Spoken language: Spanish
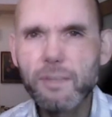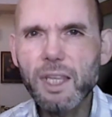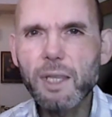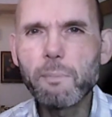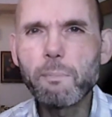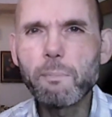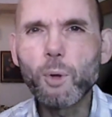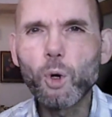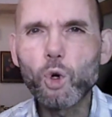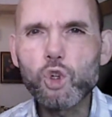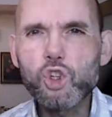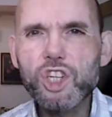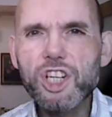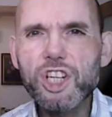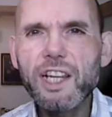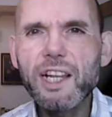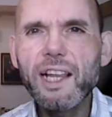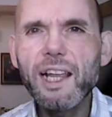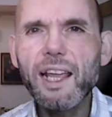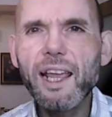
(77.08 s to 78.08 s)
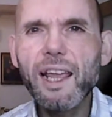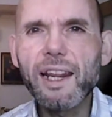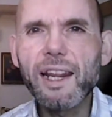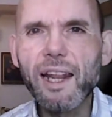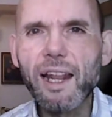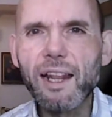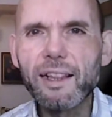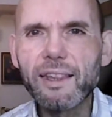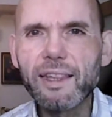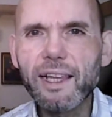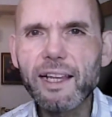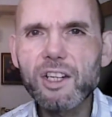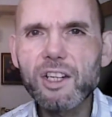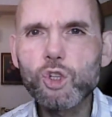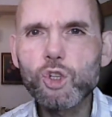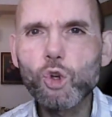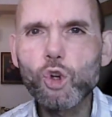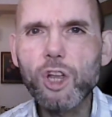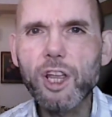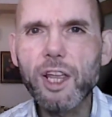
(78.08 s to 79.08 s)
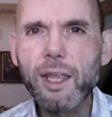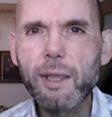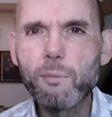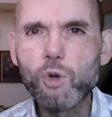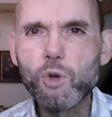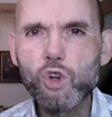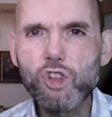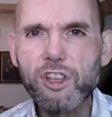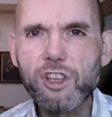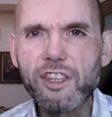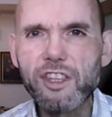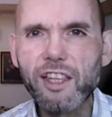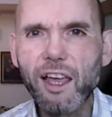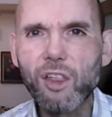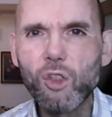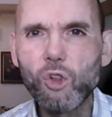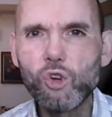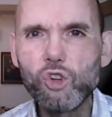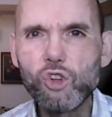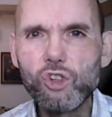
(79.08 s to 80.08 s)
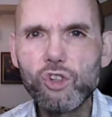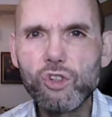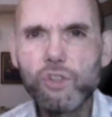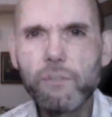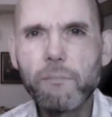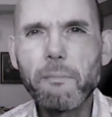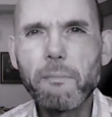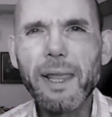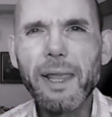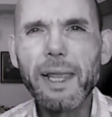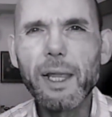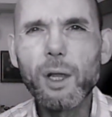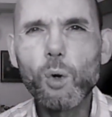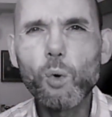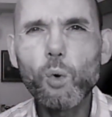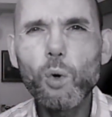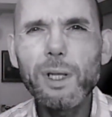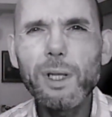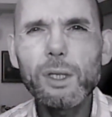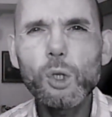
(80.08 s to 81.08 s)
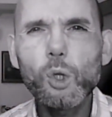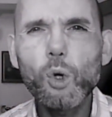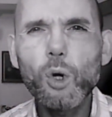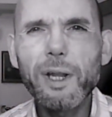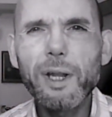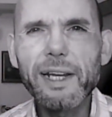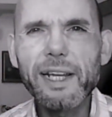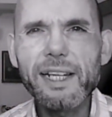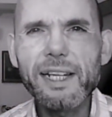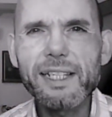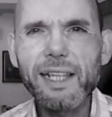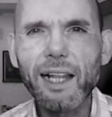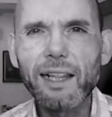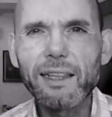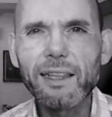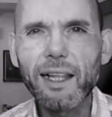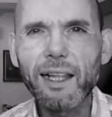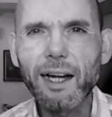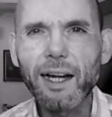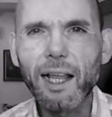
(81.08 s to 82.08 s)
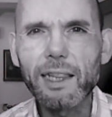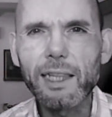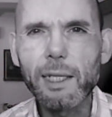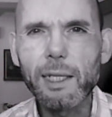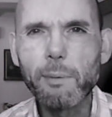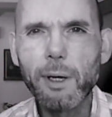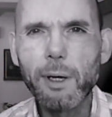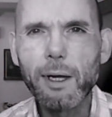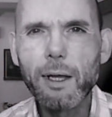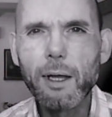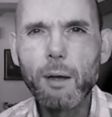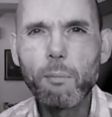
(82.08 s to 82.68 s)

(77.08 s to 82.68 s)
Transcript: Y prosigue en el texto que hemos citado me encuentro en esta alternativa.